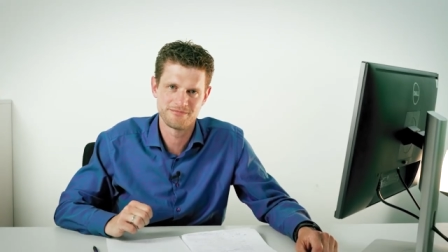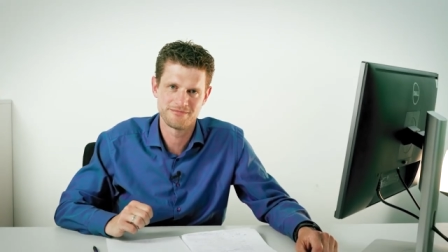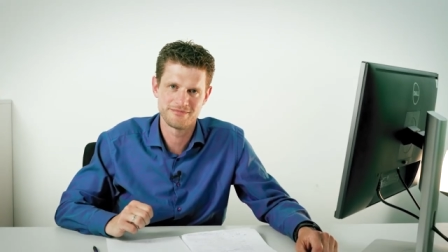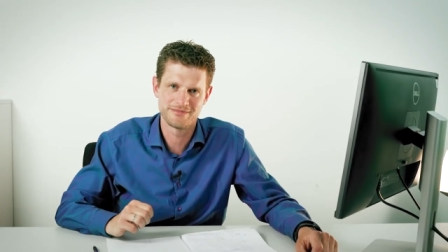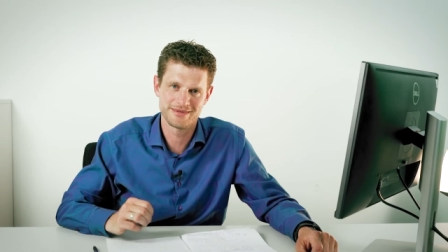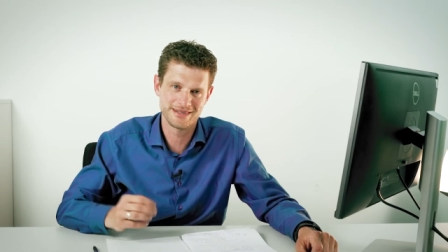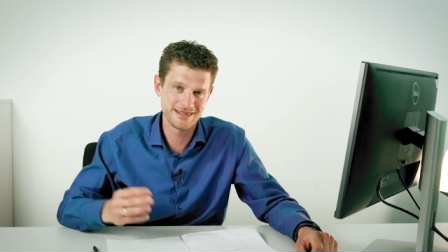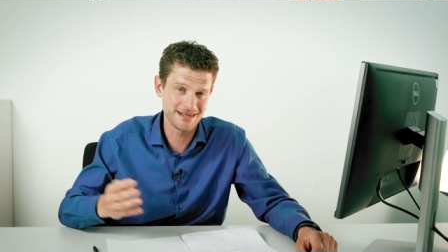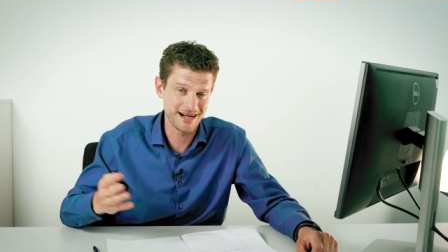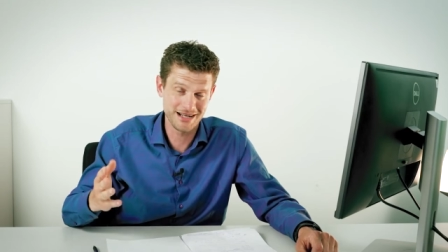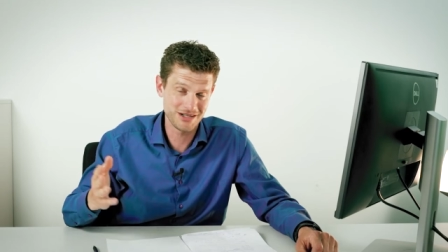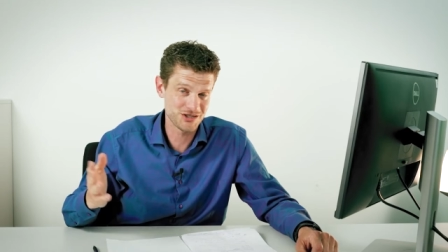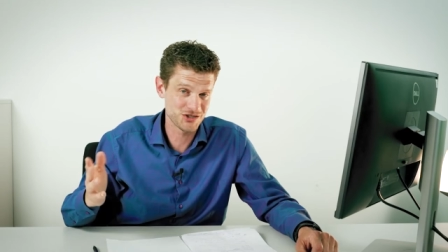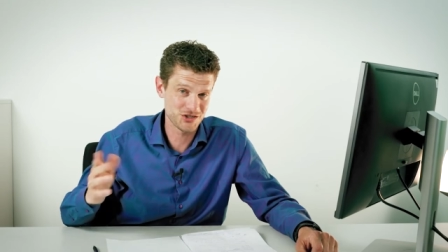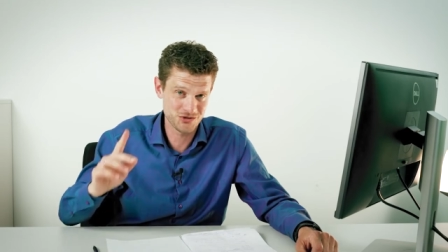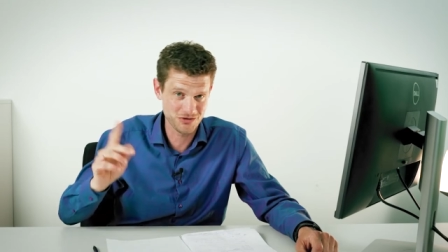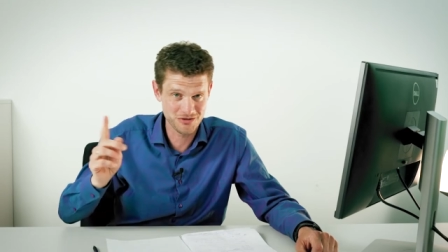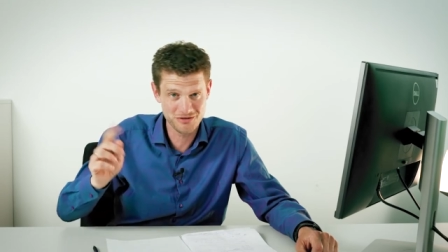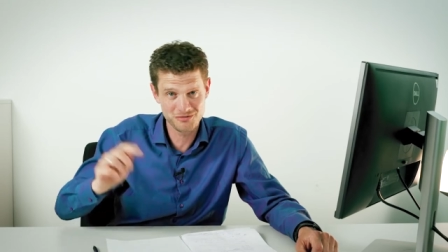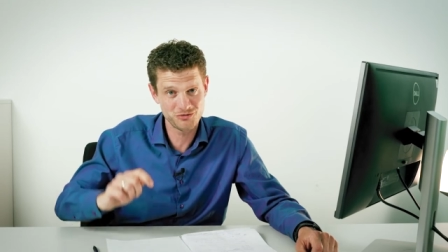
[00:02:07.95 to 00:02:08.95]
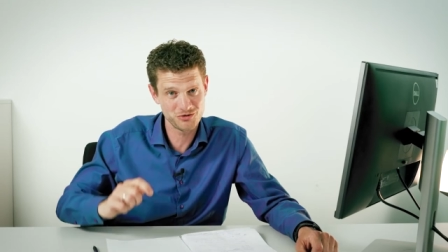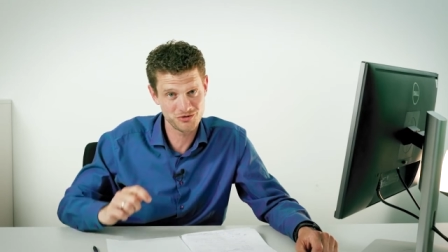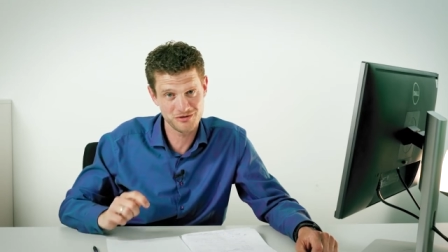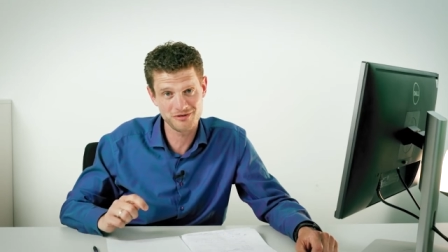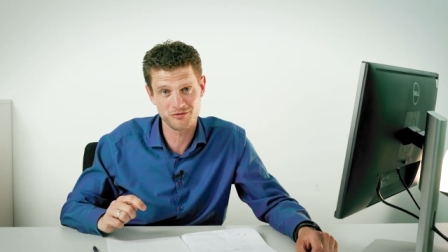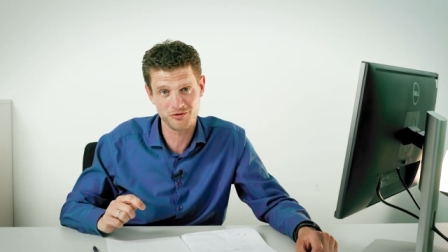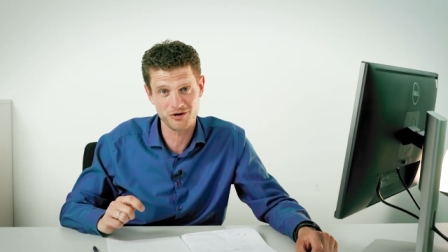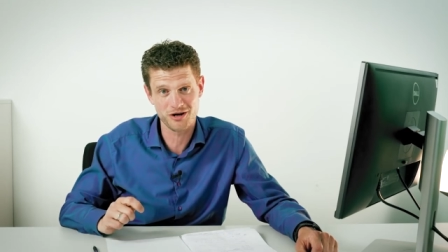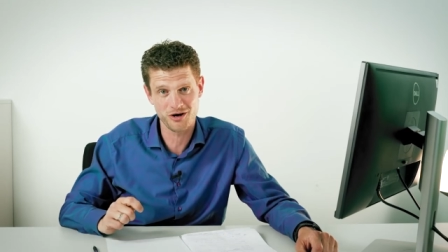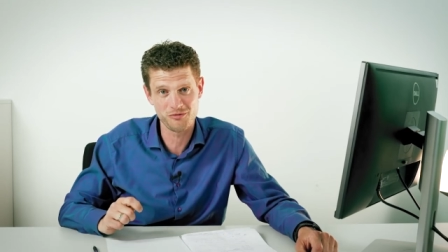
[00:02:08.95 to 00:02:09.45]
Die eine Stunde muss ich
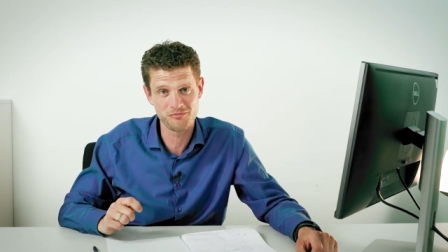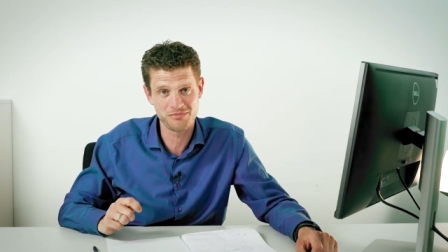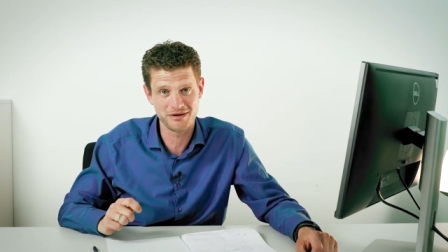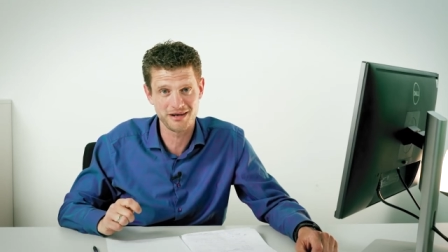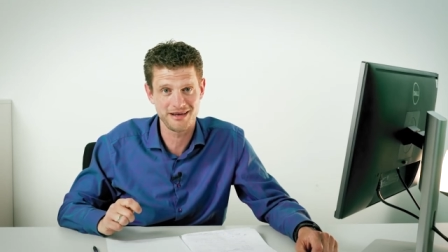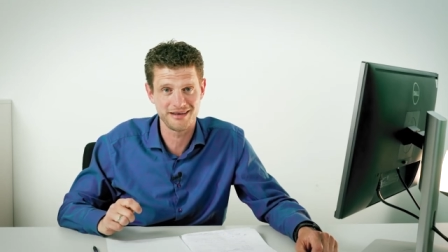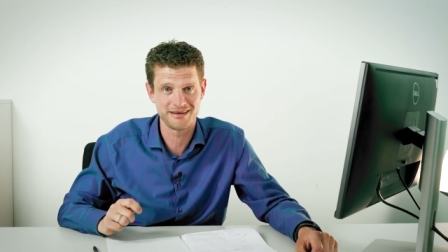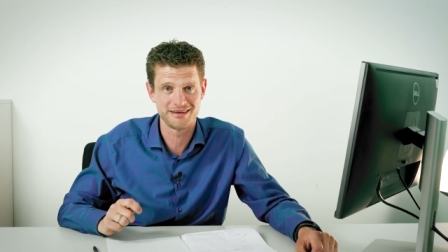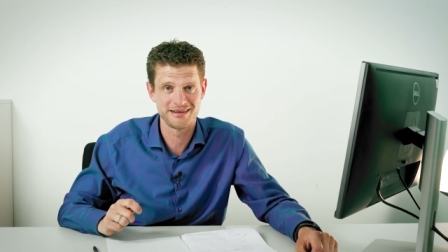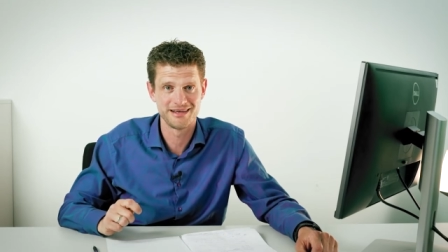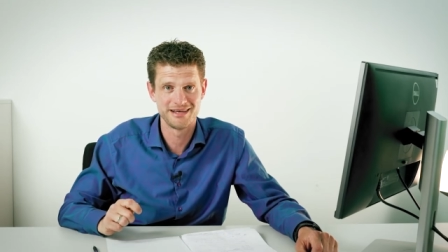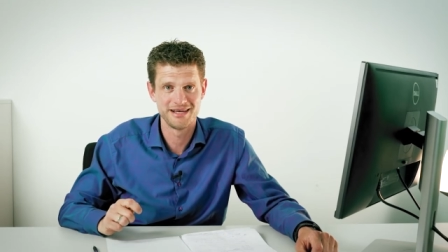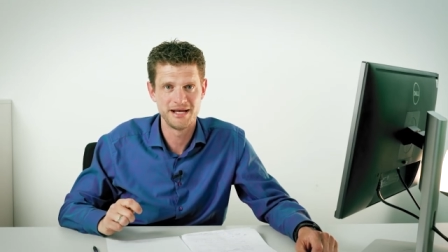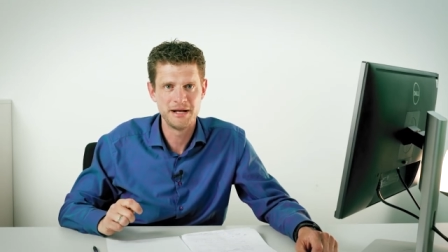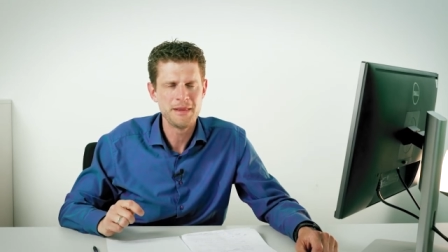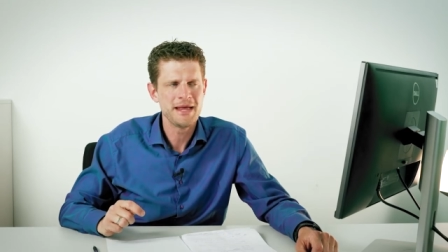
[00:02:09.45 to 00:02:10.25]
aber kaum planen.